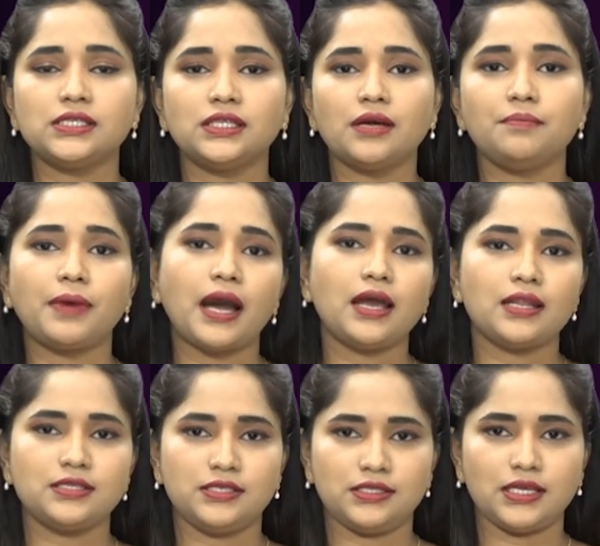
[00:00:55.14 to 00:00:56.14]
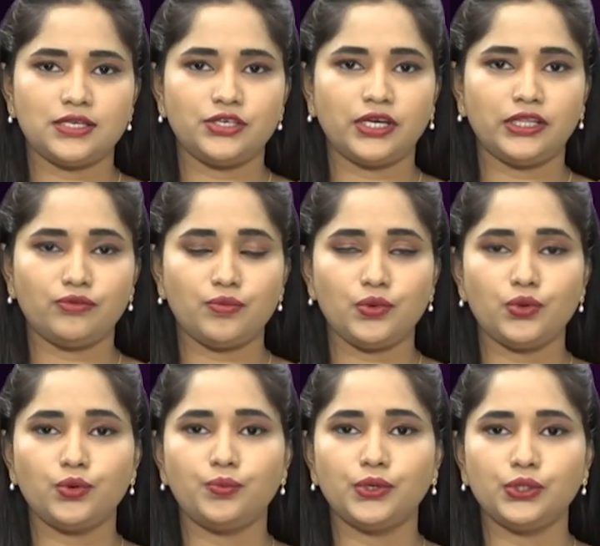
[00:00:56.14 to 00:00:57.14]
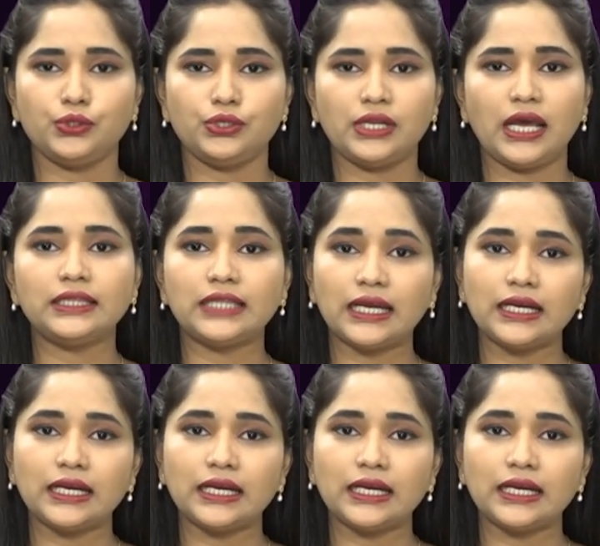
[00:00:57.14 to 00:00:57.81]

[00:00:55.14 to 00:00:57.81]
ప్రస్తుతం పారంజిత్ దర్శకత్వంలో రూపొందుతున్న